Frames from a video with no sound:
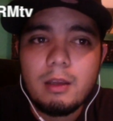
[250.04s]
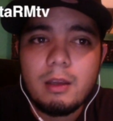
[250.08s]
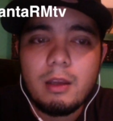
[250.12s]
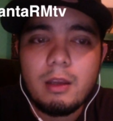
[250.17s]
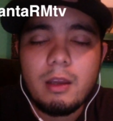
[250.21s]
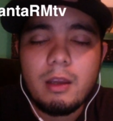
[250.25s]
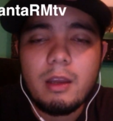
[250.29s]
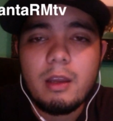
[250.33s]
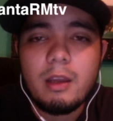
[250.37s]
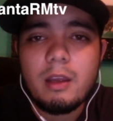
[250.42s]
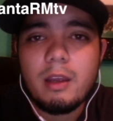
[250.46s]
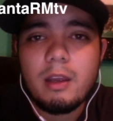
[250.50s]

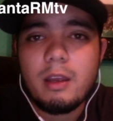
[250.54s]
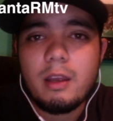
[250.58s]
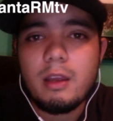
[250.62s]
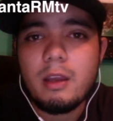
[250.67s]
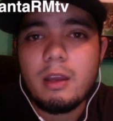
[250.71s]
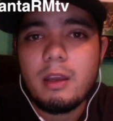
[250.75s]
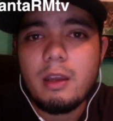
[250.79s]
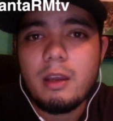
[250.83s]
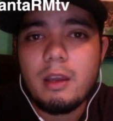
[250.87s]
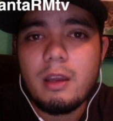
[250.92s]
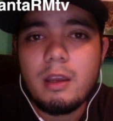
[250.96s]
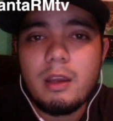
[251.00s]

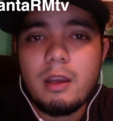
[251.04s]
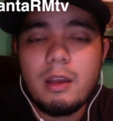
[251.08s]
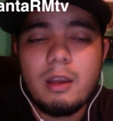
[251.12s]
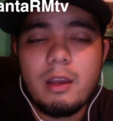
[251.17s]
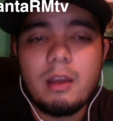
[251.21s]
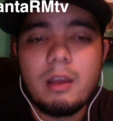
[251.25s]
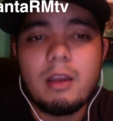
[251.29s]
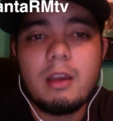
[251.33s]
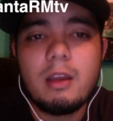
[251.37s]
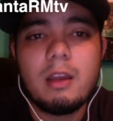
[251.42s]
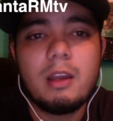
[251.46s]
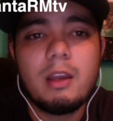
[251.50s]

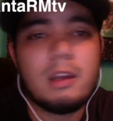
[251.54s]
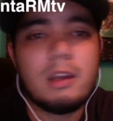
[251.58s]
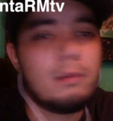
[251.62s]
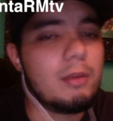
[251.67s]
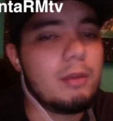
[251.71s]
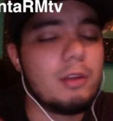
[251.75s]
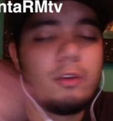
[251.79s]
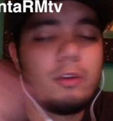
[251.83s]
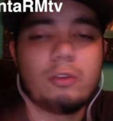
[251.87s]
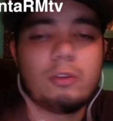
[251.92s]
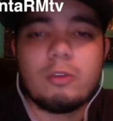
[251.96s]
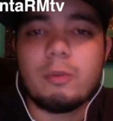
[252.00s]
y mi
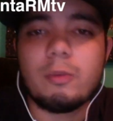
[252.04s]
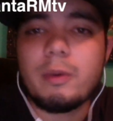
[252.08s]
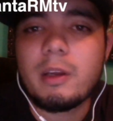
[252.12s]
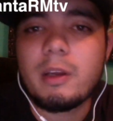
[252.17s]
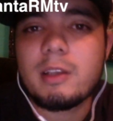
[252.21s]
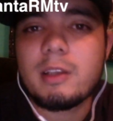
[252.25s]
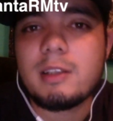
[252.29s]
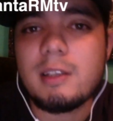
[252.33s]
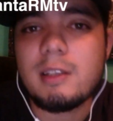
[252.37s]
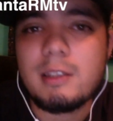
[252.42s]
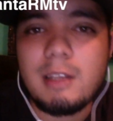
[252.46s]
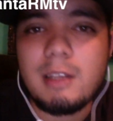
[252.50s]
YouTube aquí
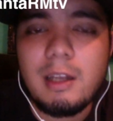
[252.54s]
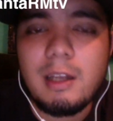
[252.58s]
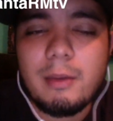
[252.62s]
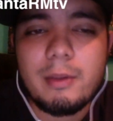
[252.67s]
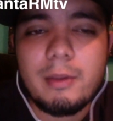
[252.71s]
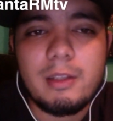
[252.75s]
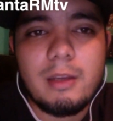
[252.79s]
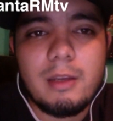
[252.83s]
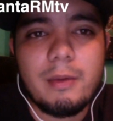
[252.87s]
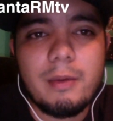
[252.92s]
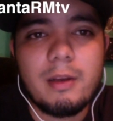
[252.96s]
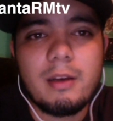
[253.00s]
se hace a la vez,
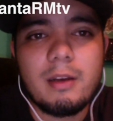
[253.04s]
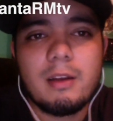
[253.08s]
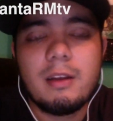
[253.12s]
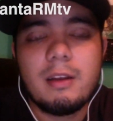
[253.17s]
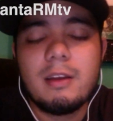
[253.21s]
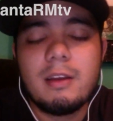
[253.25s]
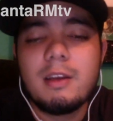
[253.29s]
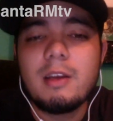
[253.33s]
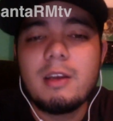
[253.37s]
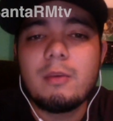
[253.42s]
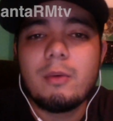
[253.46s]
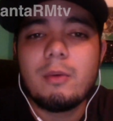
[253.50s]
saben.
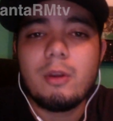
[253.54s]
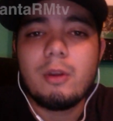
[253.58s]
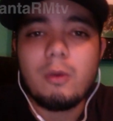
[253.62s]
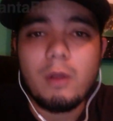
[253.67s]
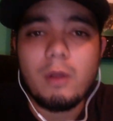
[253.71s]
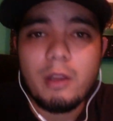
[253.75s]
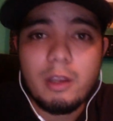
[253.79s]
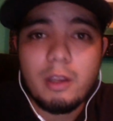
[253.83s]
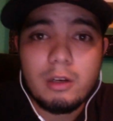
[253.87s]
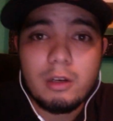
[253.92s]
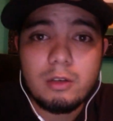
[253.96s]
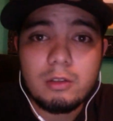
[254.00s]
Bueno,
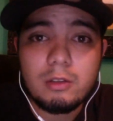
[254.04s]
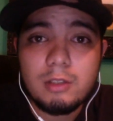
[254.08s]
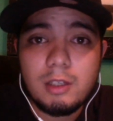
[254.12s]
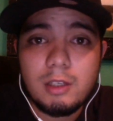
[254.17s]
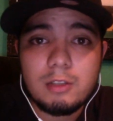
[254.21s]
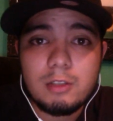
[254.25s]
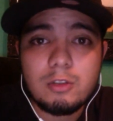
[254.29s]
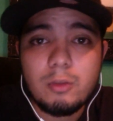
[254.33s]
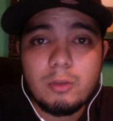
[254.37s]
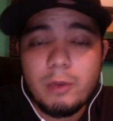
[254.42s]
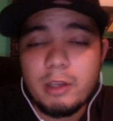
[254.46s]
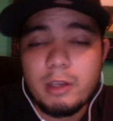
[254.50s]
cualquier cosa
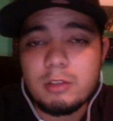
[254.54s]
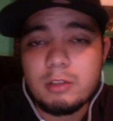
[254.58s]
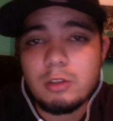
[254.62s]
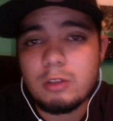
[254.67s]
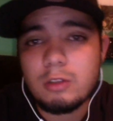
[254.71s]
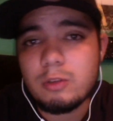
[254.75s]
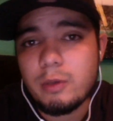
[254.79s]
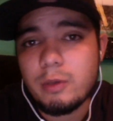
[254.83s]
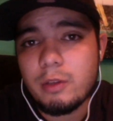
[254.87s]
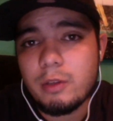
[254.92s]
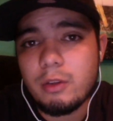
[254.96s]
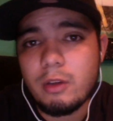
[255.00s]
las voy a estar
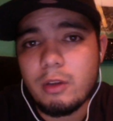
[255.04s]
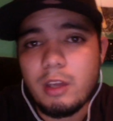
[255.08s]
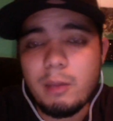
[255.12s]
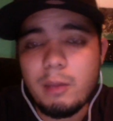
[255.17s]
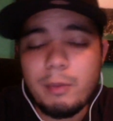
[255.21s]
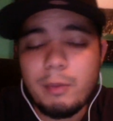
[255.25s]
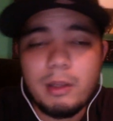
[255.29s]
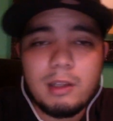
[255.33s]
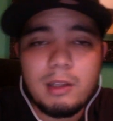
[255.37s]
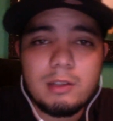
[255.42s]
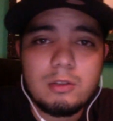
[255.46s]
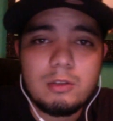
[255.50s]
subiendo aquí
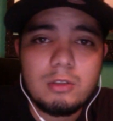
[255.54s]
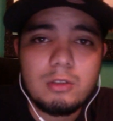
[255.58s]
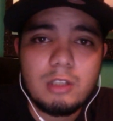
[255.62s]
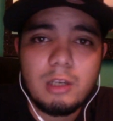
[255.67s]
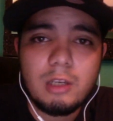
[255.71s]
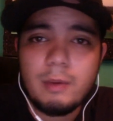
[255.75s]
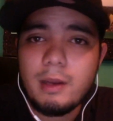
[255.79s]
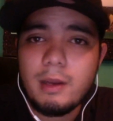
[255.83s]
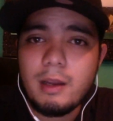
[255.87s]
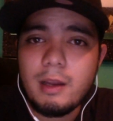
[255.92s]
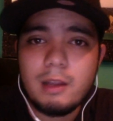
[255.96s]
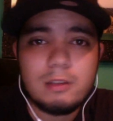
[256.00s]
para que
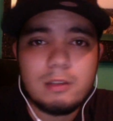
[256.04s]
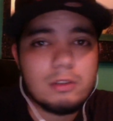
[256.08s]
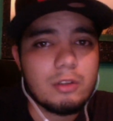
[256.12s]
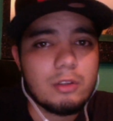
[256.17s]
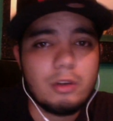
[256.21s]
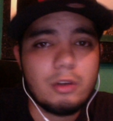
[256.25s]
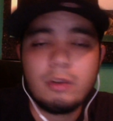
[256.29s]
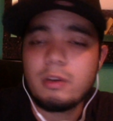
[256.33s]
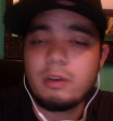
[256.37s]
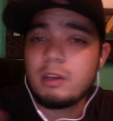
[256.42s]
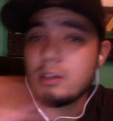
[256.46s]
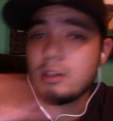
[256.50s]
suscriban
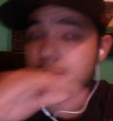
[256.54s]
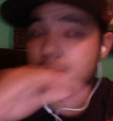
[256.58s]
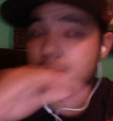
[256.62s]
canciones,